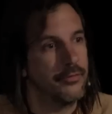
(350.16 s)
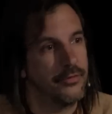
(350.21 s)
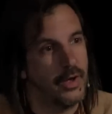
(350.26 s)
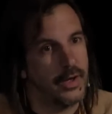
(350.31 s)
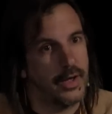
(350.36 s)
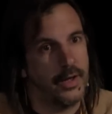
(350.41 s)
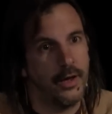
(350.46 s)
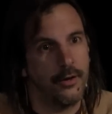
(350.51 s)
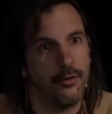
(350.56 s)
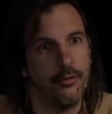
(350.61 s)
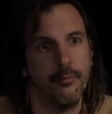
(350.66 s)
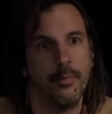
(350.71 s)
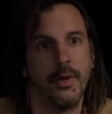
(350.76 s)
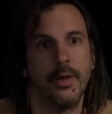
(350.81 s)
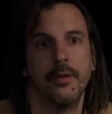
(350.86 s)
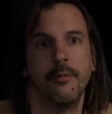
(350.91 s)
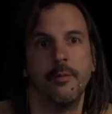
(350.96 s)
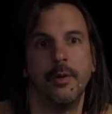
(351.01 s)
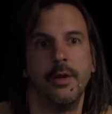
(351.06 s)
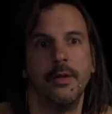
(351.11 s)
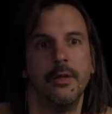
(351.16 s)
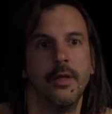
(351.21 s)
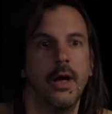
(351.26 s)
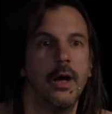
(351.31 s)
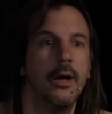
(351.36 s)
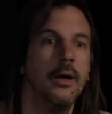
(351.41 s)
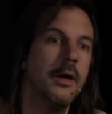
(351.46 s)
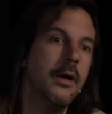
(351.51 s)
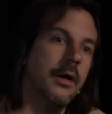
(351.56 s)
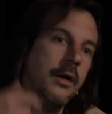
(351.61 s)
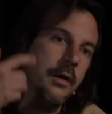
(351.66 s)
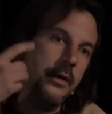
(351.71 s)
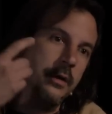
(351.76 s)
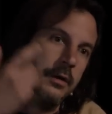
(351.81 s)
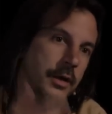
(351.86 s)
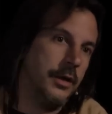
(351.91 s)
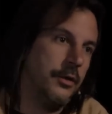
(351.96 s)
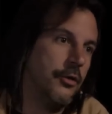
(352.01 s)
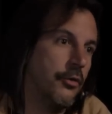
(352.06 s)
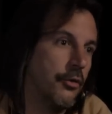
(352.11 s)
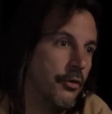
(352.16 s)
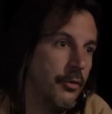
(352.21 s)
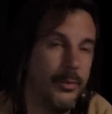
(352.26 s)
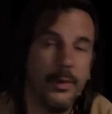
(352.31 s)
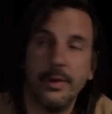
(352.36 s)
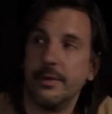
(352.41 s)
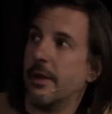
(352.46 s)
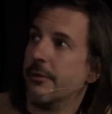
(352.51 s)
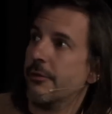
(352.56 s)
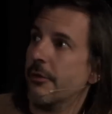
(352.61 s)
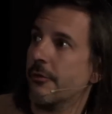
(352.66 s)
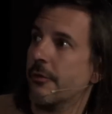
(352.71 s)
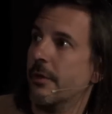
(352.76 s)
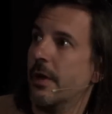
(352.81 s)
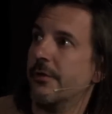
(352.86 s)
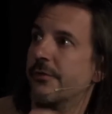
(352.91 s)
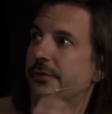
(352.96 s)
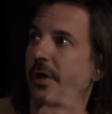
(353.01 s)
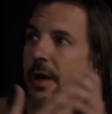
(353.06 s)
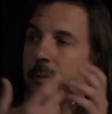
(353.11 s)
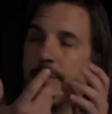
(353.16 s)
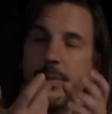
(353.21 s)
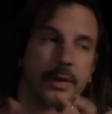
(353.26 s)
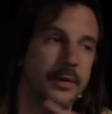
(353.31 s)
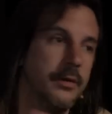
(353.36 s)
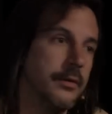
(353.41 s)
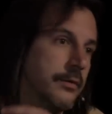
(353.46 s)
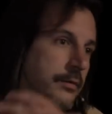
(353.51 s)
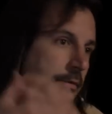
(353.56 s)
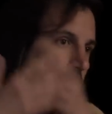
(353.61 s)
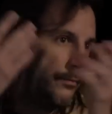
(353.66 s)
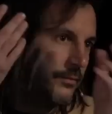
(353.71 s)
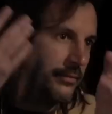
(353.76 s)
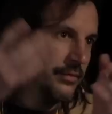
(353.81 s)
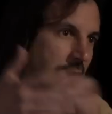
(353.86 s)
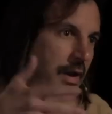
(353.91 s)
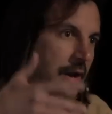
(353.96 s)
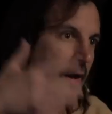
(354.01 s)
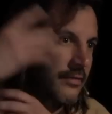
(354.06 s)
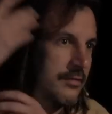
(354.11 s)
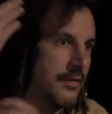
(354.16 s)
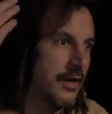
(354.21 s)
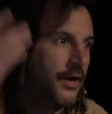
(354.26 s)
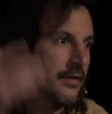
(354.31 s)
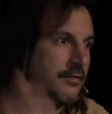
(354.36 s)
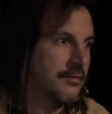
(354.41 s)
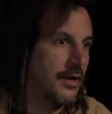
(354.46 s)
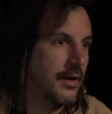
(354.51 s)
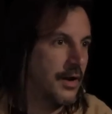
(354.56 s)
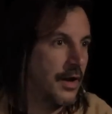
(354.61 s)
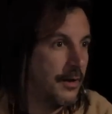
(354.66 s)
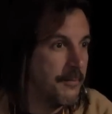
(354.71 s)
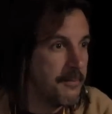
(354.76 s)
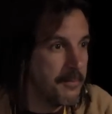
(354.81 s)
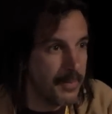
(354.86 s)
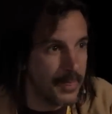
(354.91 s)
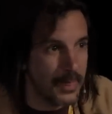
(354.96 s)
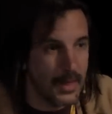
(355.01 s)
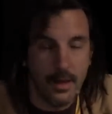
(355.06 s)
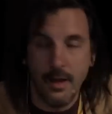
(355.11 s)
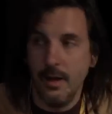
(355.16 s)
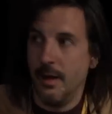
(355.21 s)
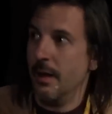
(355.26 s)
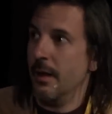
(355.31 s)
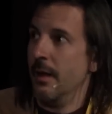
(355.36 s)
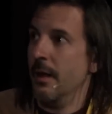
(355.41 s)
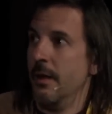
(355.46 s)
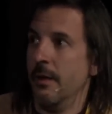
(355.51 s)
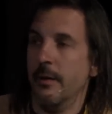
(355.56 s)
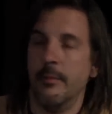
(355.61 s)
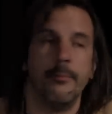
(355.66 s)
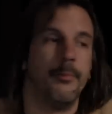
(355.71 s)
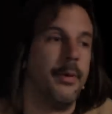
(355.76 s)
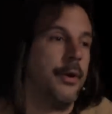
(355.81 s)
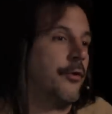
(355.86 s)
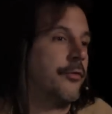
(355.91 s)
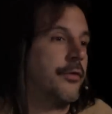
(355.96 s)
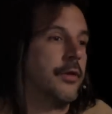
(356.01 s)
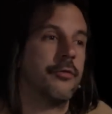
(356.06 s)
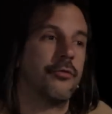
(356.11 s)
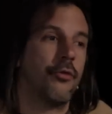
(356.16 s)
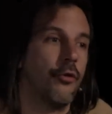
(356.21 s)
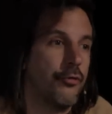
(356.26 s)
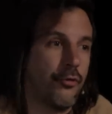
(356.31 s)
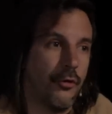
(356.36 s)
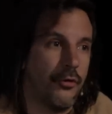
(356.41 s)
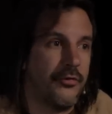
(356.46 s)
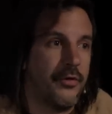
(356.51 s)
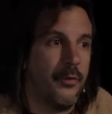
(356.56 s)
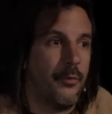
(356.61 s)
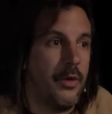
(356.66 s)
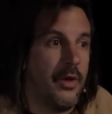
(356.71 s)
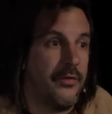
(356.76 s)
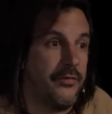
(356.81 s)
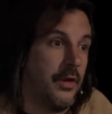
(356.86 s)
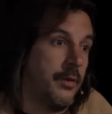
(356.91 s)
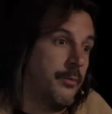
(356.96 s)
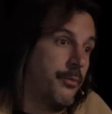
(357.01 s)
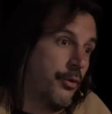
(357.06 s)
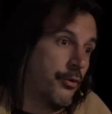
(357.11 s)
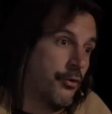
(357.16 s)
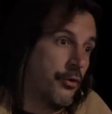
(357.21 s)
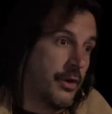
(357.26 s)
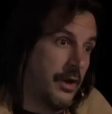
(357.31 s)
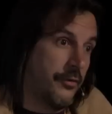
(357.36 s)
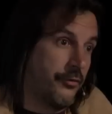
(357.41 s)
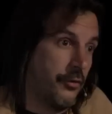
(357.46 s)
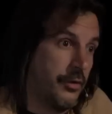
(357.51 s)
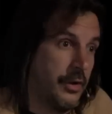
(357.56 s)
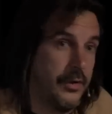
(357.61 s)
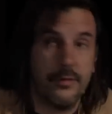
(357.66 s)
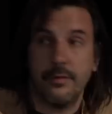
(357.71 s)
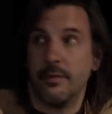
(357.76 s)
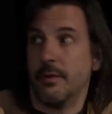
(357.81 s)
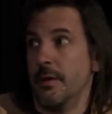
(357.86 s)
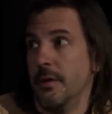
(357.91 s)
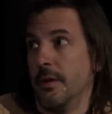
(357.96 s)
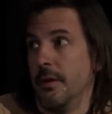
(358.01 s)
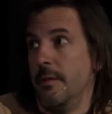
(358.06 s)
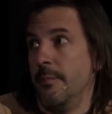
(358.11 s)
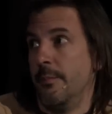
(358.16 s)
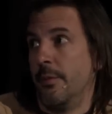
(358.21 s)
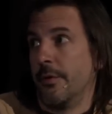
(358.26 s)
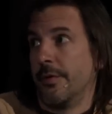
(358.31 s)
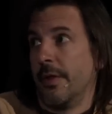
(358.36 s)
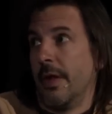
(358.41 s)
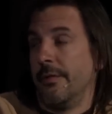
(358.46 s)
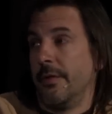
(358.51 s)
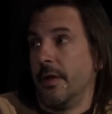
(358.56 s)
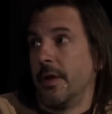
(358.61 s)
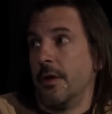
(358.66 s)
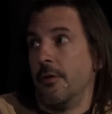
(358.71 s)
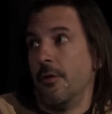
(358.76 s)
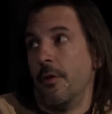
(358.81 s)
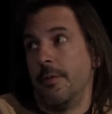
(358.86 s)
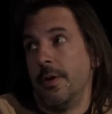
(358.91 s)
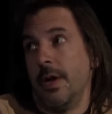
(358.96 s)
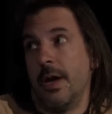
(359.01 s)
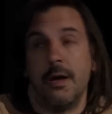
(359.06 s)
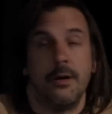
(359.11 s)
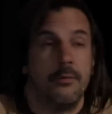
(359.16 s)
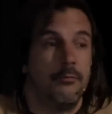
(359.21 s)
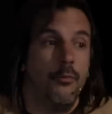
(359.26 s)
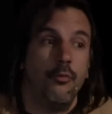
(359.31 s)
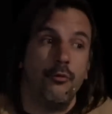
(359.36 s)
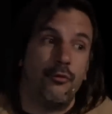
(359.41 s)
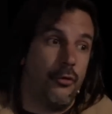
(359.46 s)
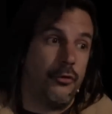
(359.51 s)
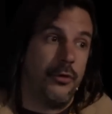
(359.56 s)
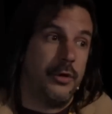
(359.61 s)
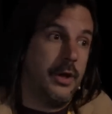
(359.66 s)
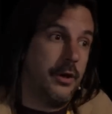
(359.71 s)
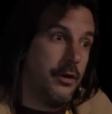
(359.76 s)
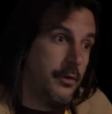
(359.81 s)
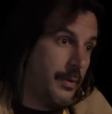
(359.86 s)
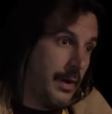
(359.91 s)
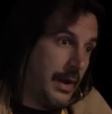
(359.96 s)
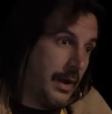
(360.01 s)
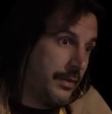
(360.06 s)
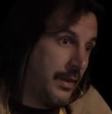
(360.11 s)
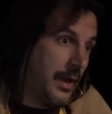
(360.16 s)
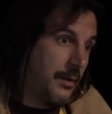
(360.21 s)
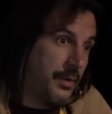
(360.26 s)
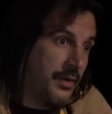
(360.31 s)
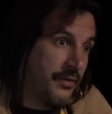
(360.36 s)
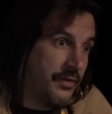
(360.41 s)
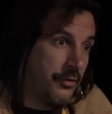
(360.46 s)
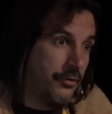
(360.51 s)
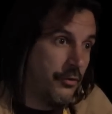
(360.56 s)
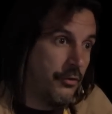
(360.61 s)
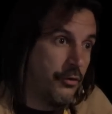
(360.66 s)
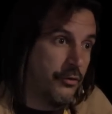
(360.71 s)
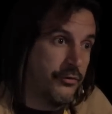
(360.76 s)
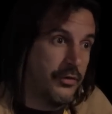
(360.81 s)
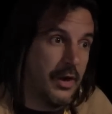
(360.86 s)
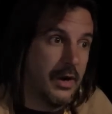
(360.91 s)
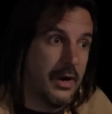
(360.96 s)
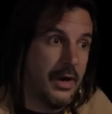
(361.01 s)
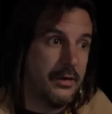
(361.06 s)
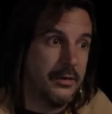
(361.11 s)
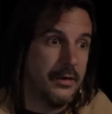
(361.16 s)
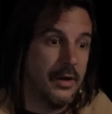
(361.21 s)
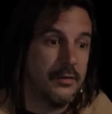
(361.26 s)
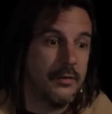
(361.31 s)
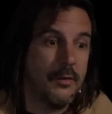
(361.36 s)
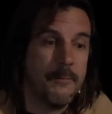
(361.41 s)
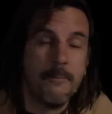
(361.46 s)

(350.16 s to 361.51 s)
ya caiga con más debilidad y no golpee tanto sobre la chapa y zará, zará, zará. Pero todo esto no se podía hacer por dos razones importantes, que no había mucho dinero para andar pensando en cosas grandes